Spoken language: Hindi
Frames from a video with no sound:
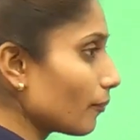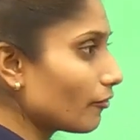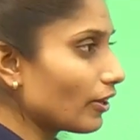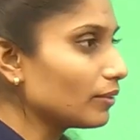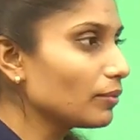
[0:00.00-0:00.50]

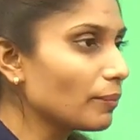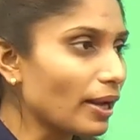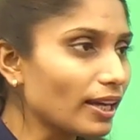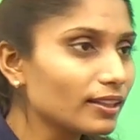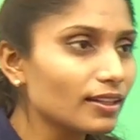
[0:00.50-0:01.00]
वन में
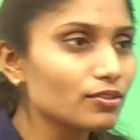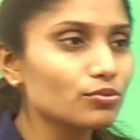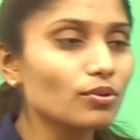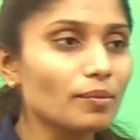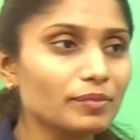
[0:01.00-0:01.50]
बैठकर जो
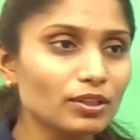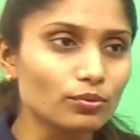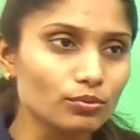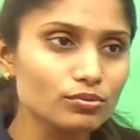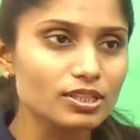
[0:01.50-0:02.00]
अपने
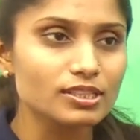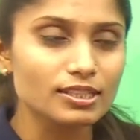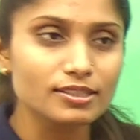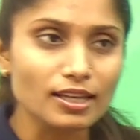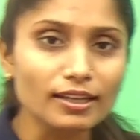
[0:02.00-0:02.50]
गुरु से
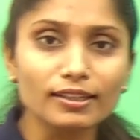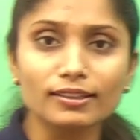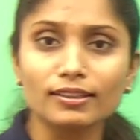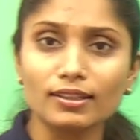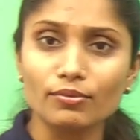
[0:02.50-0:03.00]
शिक्षा लेते
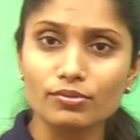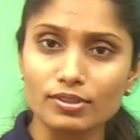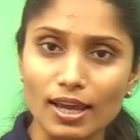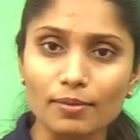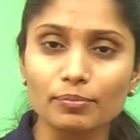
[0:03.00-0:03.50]
थे उस
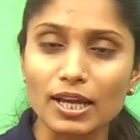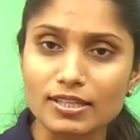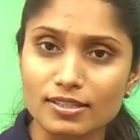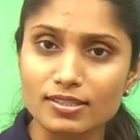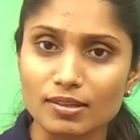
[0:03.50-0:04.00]
टाइम
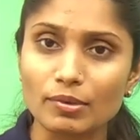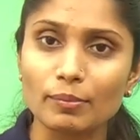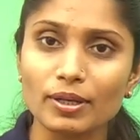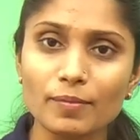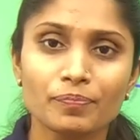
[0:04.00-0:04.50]
प्राचीन समय
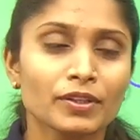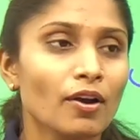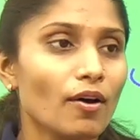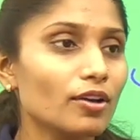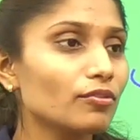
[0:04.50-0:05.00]
में
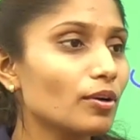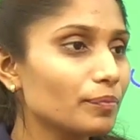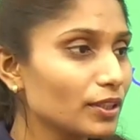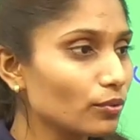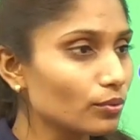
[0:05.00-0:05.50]
और वो
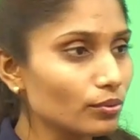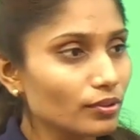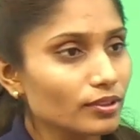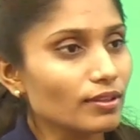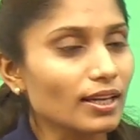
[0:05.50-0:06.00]
अपने गुरु के
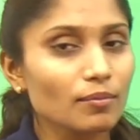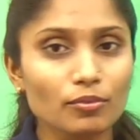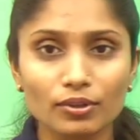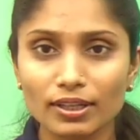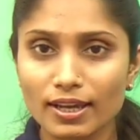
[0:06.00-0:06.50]
द्वारा
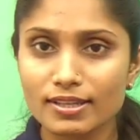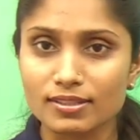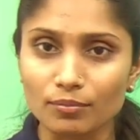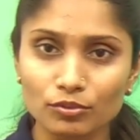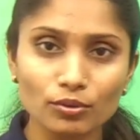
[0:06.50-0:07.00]
बोले गए
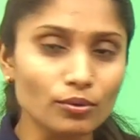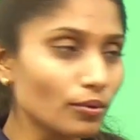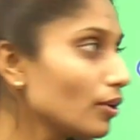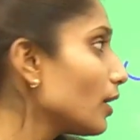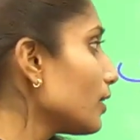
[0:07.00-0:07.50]
शब्दों को
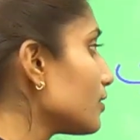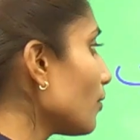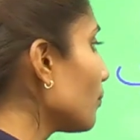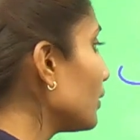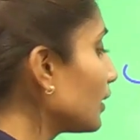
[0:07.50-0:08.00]

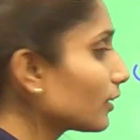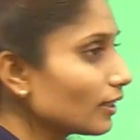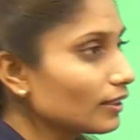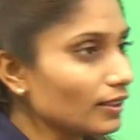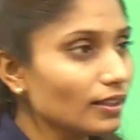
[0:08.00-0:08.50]
जब लिखते
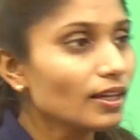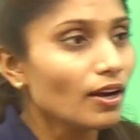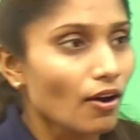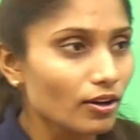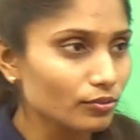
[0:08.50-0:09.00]
थे
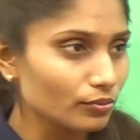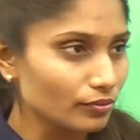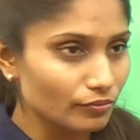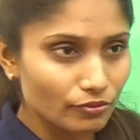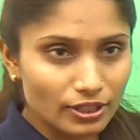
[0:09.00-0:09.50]
और
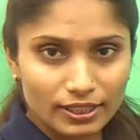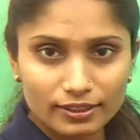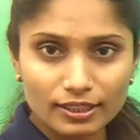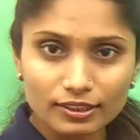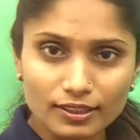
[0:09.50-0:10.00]
वो एक
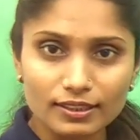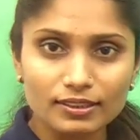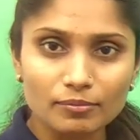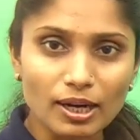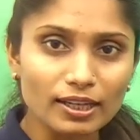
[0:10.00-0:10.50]
ग्रंथ का
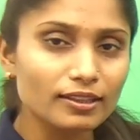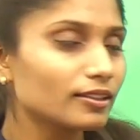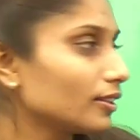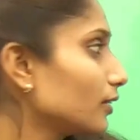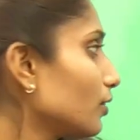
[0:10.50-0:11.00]
निर्माण
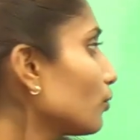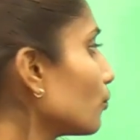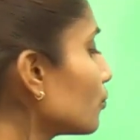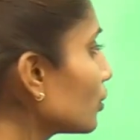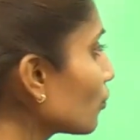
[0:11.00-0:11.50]
करते थे तो
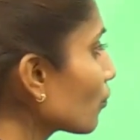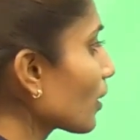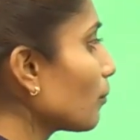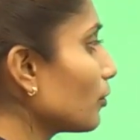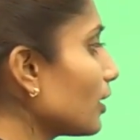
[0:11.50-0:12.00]
उसी को क्या
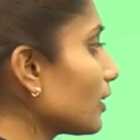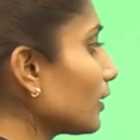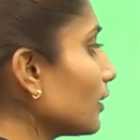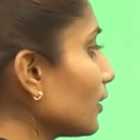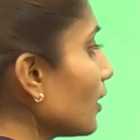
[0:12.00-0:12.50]
क्या बोला
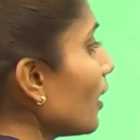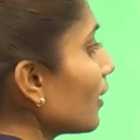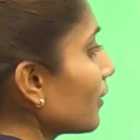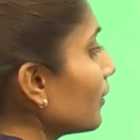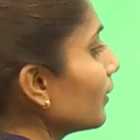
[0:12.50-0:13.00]
जाता था
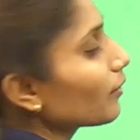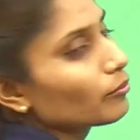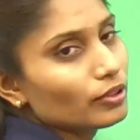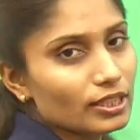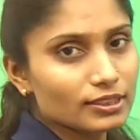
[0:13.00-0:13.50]
अरडक
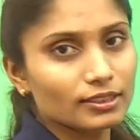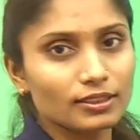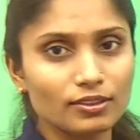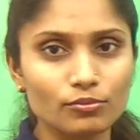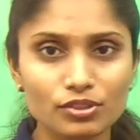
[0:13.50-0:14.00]
बोला जाता
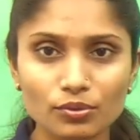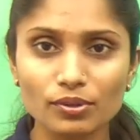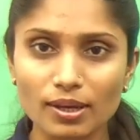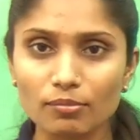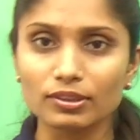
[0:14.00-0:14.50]
था उसी को
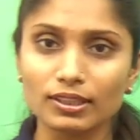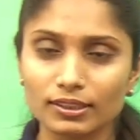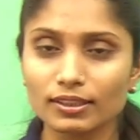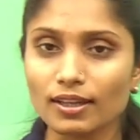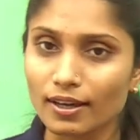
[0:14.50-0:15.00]
क्या बोला जाता
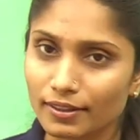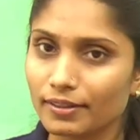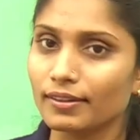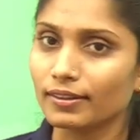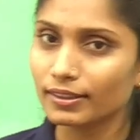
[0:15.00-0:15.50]
था
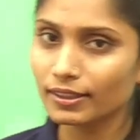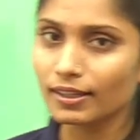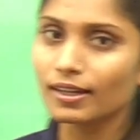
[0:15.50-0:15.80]
अरडक ठीक है